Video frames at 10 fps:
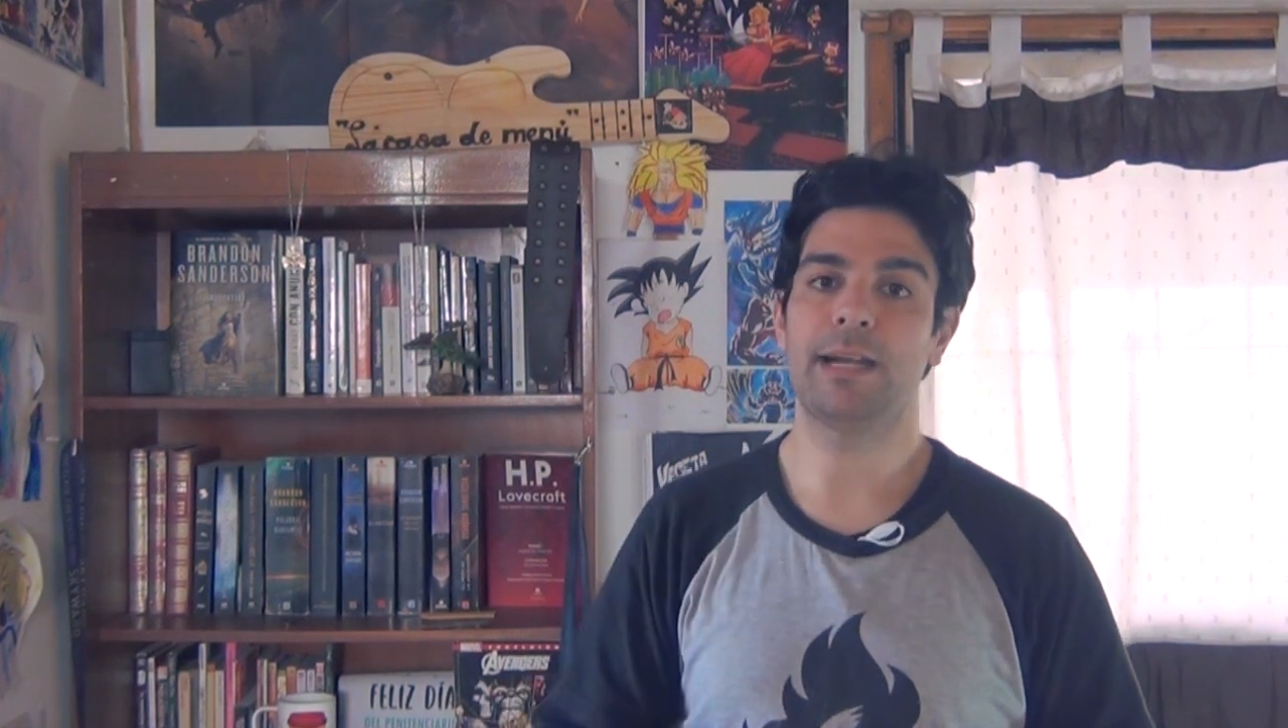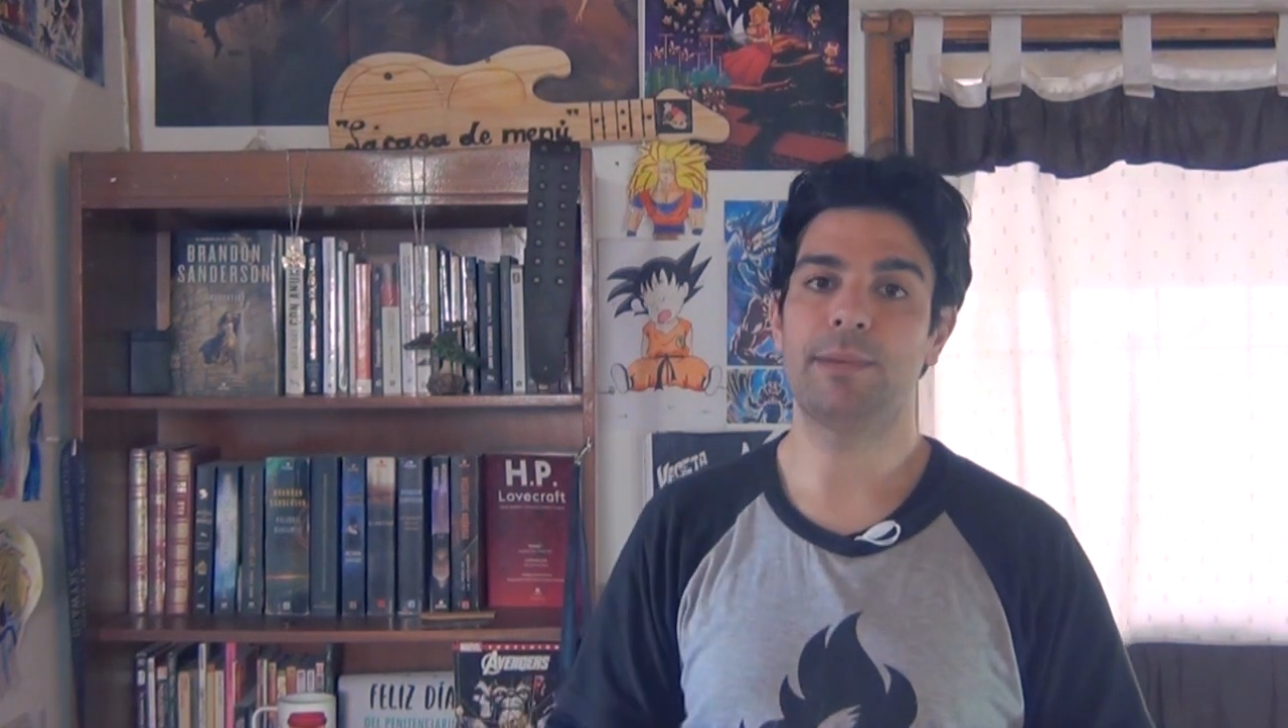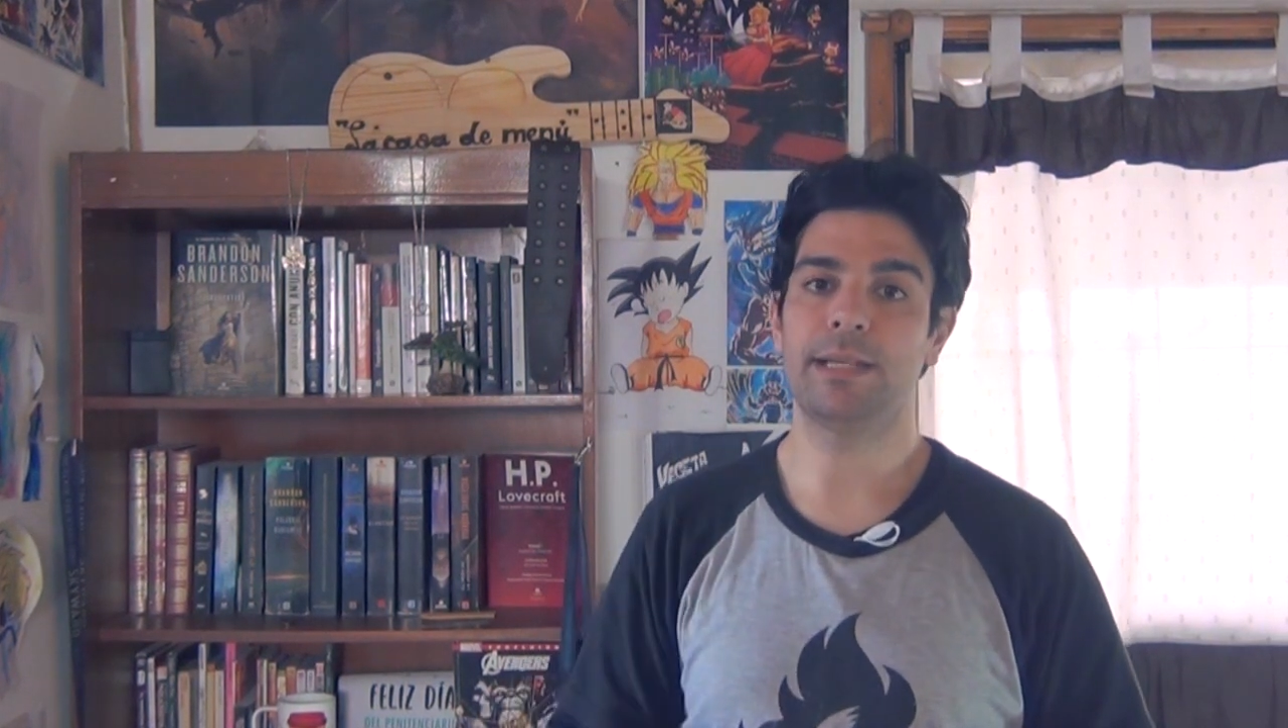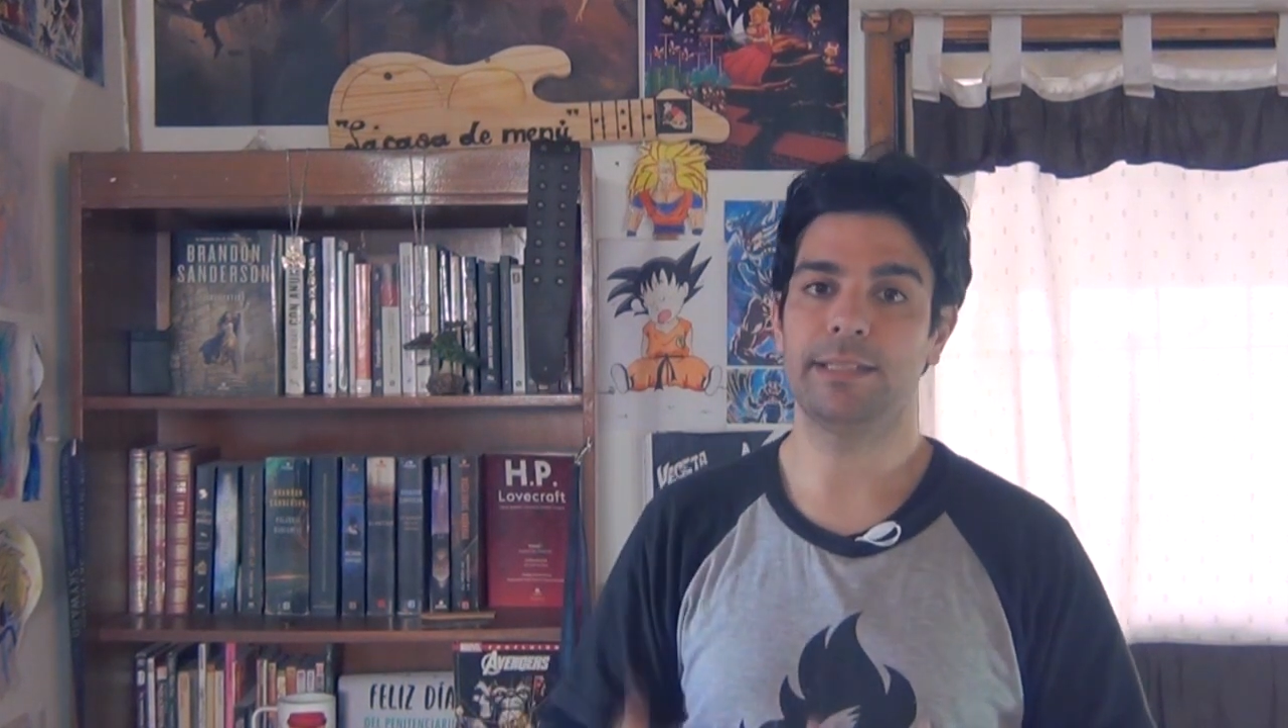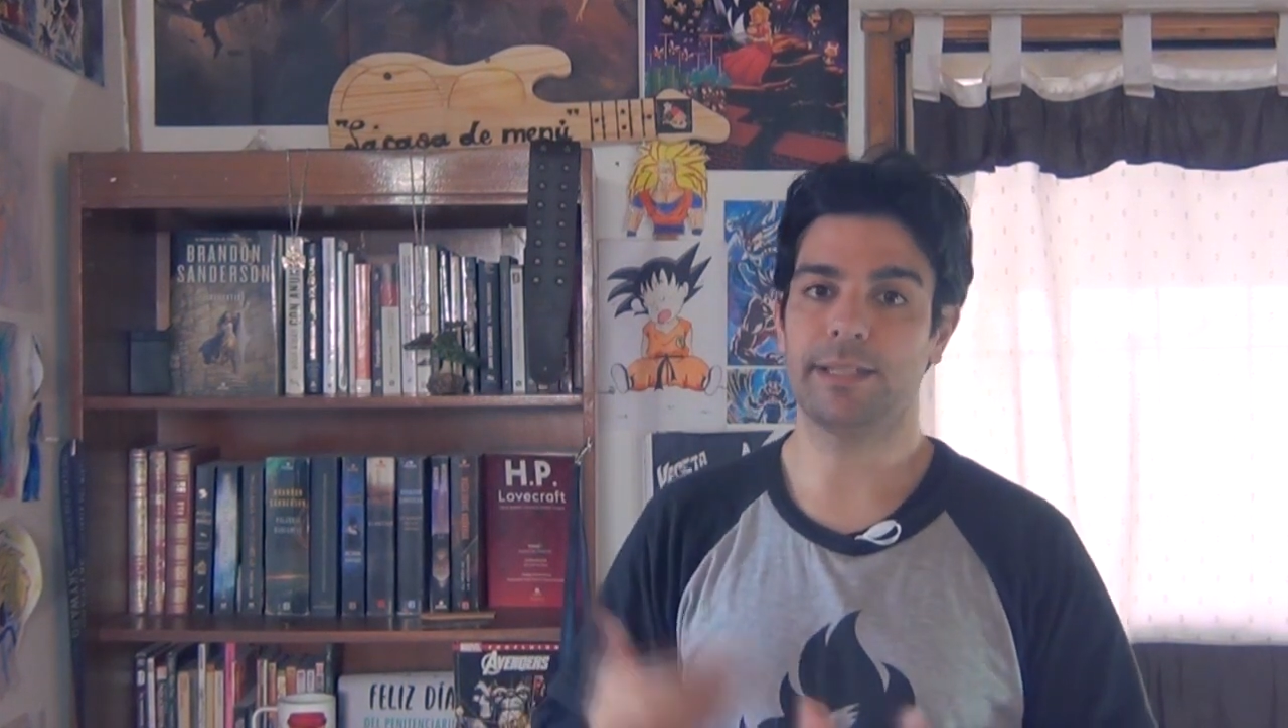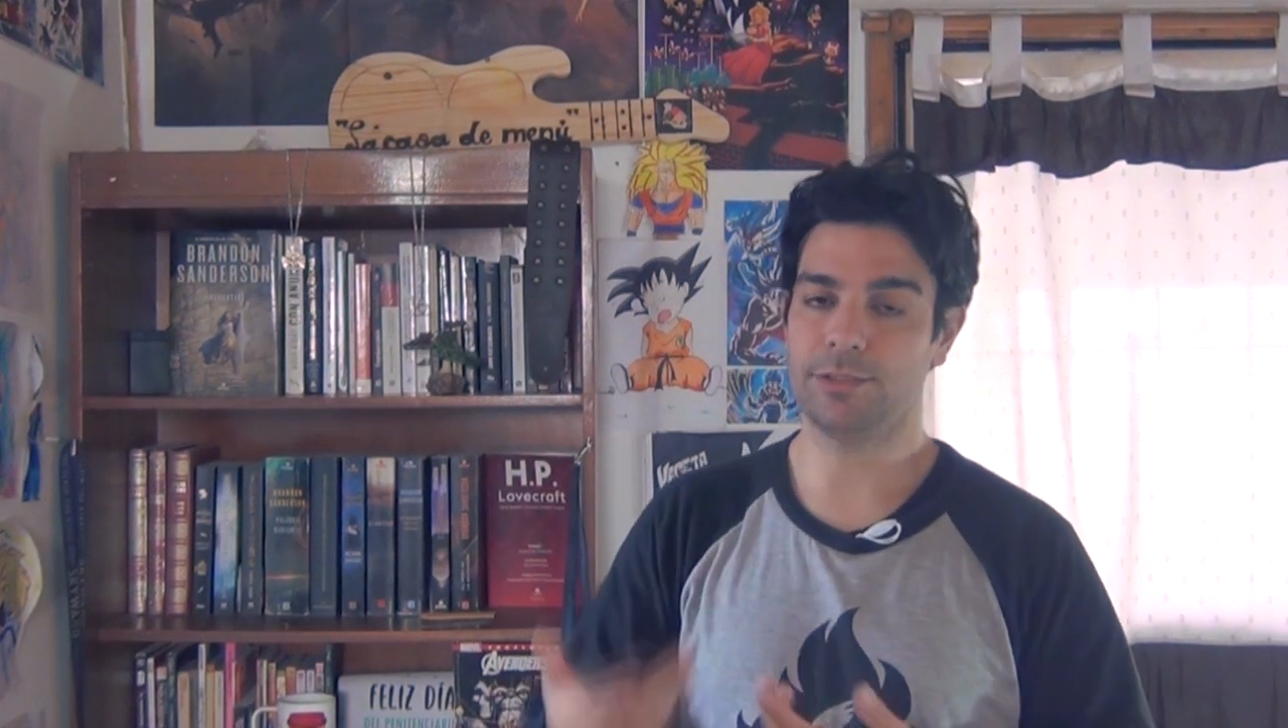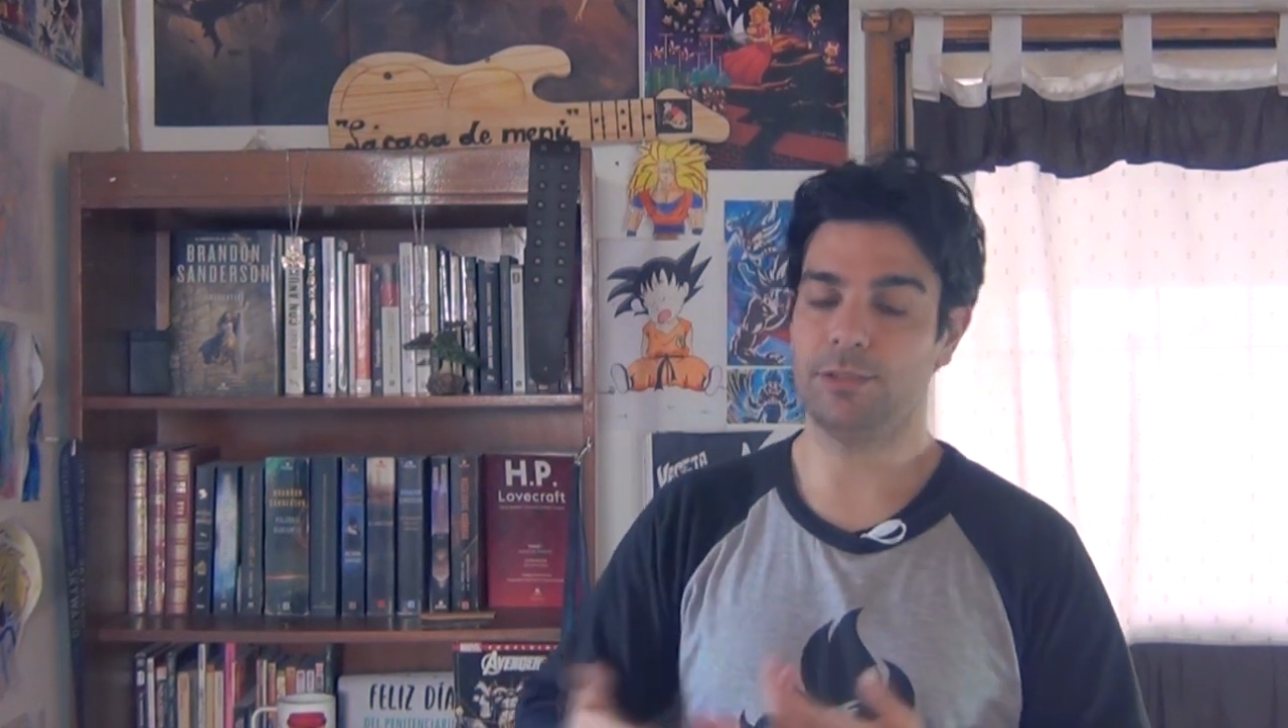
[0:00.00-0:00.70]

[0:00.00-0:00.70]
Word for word: tramas y